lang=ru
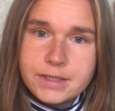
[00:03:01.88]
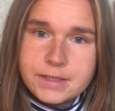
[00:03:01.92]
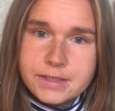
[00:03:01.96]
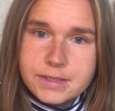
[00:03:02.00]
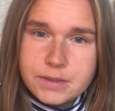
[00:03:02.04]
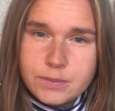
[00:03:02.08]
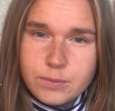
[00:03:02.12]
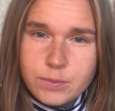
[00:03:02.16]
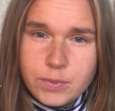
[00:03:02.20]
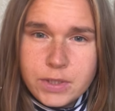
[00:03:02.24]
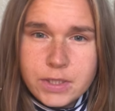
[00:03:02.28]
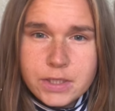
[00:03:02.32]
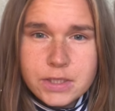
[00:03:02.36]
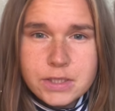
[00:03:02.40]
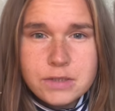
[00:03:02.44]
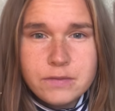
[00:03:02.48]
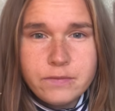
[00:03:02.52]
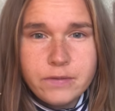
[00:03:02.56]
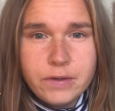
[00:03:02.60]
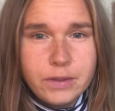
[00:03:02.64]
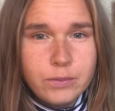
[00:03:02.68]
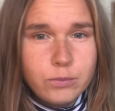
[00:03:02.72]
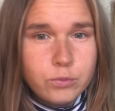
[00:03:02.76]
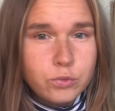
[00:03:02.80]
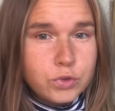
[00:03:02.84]
себе,
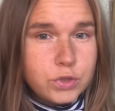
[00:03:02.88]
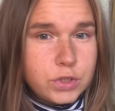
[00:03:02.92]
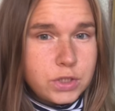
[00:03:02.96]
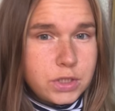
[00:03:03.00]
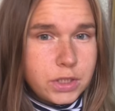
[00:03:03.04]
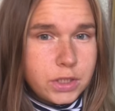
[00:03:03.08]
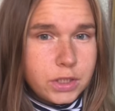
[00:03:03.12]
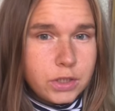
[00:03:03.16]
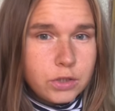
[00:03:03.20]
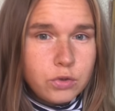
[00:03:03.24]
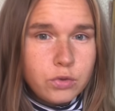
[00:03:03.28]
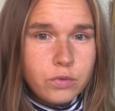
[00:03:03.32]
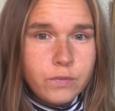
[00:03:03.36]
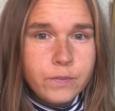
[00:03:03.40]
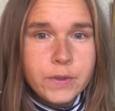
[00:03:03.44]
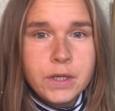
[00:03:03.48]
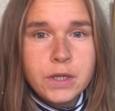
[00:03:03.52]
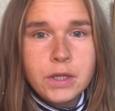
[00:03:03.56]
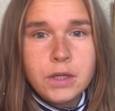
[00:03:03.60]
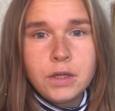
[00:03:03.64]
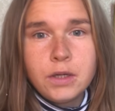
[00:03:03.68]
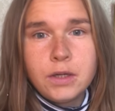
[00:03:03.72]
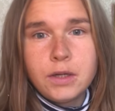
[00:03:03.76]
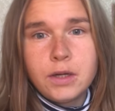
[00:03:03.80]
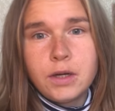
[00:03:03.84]
своему телу,
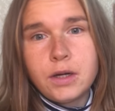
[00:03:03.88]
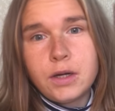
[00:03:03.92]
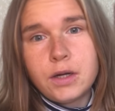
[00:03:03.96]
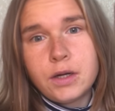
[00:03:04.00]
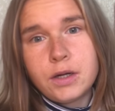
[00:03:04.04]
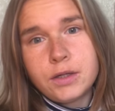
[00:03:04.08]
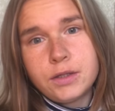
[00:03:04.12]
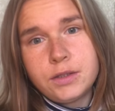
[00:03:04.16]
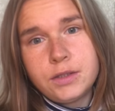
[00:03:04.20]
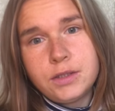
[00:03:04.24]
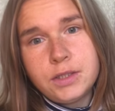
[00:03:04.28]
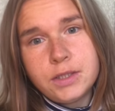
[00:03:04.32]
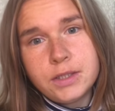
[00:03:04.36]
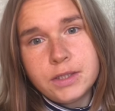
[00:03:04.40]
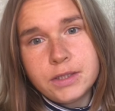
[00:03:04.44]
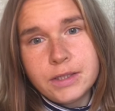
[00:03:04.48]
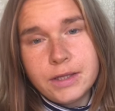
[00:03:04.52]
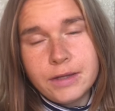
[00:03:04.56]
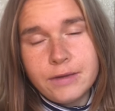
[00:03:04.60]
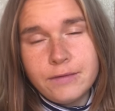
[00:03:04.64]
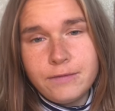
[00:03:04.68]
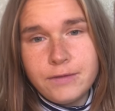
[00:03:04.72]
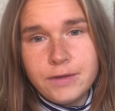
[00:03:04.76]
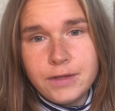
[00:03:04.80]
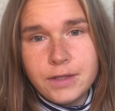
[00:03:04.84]
а,
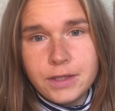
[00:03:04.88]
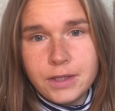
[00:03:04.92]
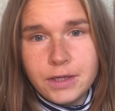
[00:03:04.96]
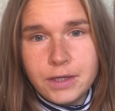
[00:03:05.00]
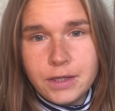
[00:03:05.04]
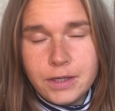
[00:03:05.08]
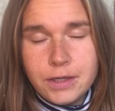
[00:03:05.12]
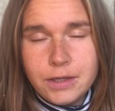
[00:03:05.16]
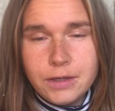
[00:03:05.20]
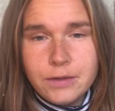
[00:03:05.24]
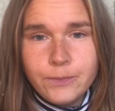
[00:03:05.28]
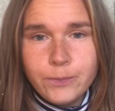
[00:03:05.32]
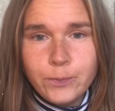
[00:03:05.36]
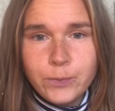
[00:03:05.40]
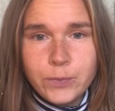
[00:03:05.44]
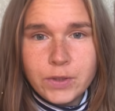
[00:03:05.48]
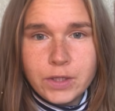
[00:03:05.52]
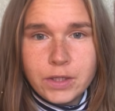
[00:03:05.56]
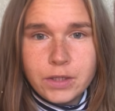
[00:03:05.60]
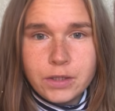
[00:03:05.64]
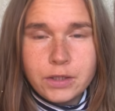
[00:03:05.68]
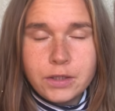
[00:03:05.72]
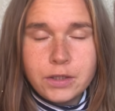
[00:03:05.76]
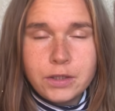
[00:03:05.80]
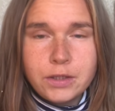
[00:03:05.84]
недоверии
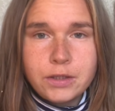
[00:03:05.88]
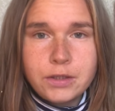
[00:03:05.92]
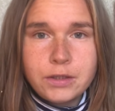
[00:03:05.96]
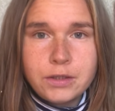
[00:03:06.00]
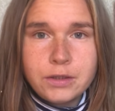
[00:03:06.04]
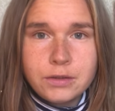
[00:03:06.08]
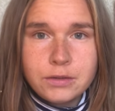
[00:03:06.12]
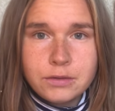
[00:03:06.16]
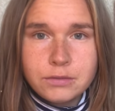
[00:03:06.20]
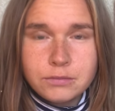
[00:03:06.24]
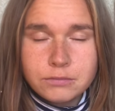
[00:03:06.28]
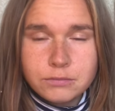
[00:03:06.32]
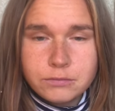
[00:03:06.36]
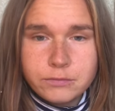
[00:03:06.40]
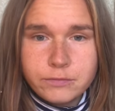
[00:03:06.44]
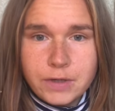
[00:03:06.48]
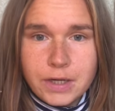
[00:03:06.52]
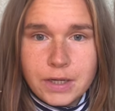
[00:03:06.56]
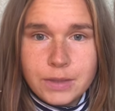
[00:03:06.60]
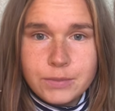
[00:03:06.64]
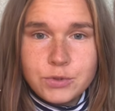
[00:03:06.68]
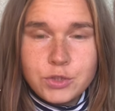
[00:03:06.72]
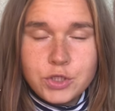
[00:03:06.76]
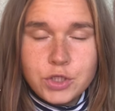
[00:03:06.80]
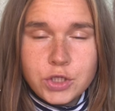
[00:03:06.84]
а,
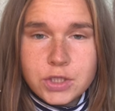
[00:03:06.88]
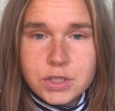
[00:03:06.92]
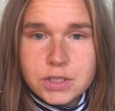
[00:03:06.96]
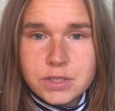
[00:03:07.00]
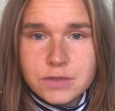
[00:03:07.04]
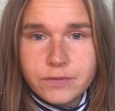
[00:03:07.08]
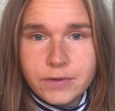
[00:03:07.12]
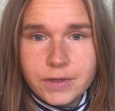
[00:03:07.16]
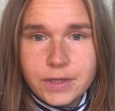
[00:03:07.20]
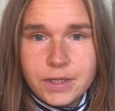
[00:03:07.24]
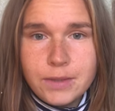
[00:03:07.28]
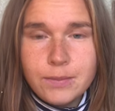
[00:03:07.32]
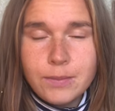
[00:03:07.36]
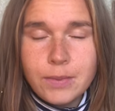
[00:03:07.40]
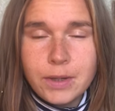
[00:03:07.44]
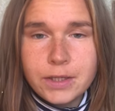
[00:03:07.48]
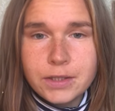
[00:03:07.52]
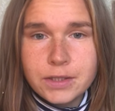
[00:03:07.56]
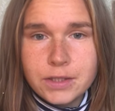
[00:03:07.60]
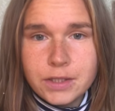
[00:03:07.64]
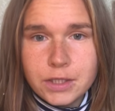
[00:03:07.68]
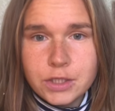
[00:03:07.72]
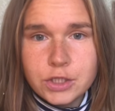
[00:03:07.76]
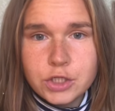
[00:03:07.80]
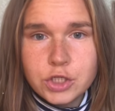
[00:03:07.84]
вообще своим
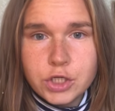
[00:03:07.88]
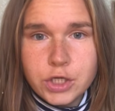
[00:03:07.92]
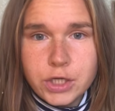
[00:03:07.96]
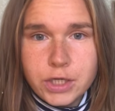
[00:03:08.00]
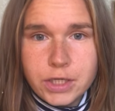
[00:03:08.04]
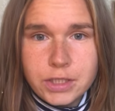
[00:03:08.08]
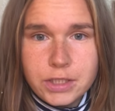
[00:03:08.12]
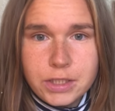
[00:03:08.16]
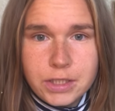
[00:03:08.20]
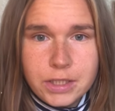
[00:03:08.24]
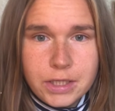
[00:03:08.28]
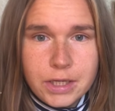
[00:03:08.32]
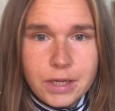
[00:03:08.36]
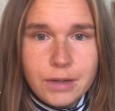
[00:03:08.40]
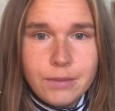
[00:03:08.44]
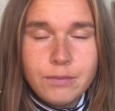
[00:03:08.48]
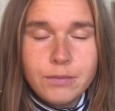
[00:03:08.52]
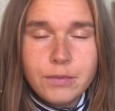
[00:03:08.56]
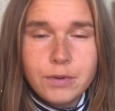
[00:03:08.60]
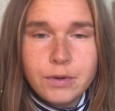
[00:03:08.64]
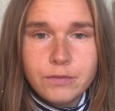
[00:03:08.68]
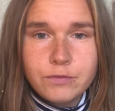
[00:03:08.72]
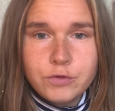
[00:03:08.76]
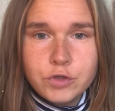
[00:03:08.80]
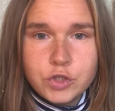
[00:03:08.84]

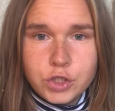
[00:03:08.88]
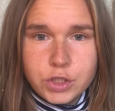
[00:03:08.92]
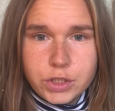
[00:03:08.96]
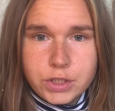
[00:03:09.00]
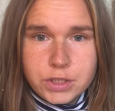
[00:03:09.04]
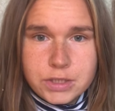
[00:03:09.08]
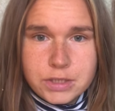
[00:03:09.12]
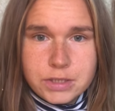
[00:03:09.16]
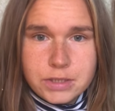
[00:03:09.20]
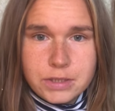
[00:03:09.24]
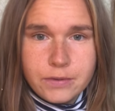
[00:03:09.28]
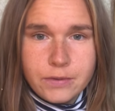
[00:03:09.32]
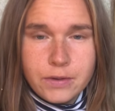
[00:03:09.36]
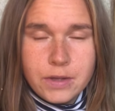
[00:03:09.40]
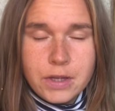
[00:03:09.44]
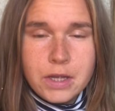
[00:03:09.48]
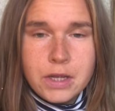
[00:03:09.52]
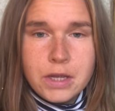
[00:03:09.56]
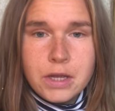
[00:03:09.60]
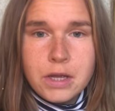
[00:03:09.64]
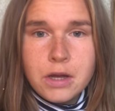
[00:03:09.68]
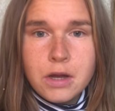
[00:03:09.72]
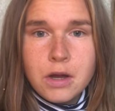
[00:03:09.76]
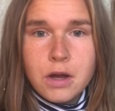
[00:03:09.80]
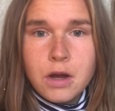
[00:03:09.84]
отношениям в жизни.
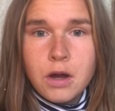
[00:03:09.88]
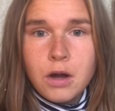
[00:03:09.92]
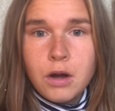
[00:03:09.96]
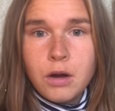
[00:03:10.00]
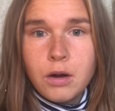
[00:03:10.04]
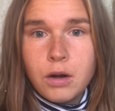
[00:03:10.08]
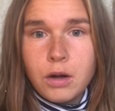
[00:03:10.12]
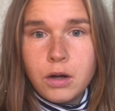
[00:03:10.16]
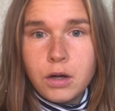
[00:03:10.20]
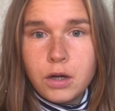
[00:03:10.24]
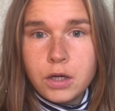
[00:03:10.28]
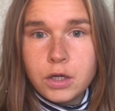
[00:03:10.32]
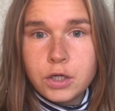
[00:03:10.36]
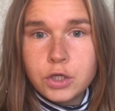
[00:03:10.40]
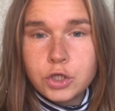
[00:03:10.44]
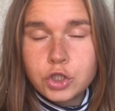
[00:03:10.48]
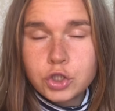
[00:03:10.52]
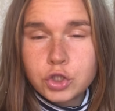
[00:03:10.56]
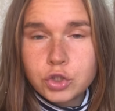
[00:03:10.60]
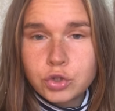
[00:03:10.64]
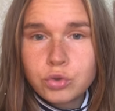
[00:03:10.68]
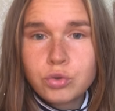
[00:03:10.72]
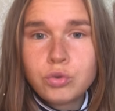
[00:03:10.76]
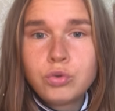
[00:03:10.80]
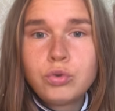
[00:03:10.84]

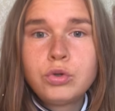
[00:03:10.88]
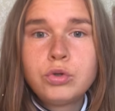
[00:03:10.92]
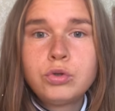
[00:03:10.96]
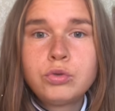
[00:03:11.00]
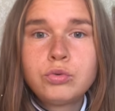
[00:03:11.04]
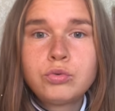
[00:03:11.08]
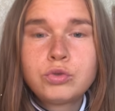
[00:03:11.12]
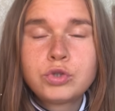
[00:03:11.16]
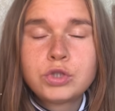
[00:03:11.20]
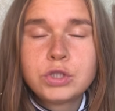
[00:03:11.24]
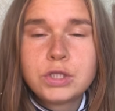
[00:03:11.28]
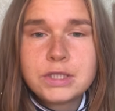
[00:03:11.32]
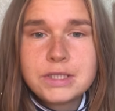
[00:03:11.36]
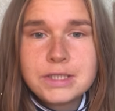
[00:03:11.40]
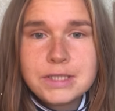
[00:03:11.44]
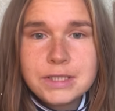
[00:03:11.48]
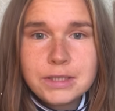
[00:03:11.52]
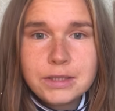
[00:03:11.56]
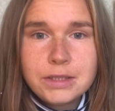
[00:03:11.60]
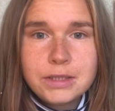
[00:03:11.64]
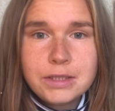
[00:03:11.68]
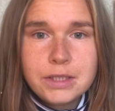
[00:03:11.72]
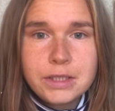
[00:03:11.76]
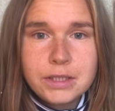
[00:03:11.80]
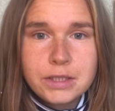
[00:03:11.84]
Что нужно
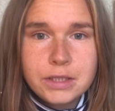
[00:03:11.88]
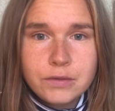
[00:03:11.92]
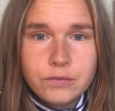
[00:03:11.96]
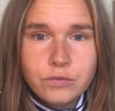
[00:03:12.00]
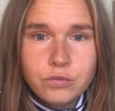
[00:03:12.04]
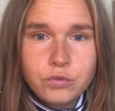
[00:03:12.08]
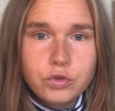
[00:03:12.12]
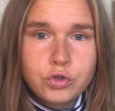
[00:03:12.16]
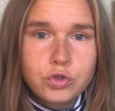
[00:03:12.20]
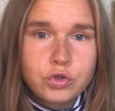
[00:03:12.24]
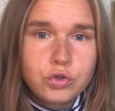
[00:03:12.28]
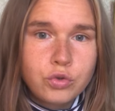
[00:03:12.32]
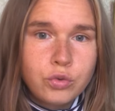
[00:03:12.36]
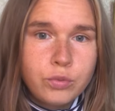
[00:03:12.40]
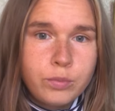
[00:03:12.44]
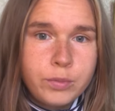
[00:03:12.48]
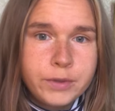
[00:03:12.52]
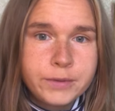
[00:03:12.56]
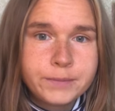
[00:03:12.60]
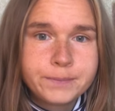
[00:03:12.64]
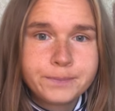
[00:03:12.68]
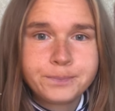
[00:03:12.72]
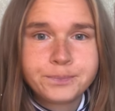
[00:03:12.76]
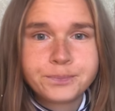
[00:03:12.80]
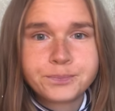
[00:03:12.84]
делать для того,
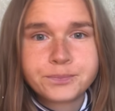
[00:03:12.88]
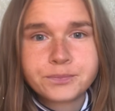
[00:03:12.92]
чтобы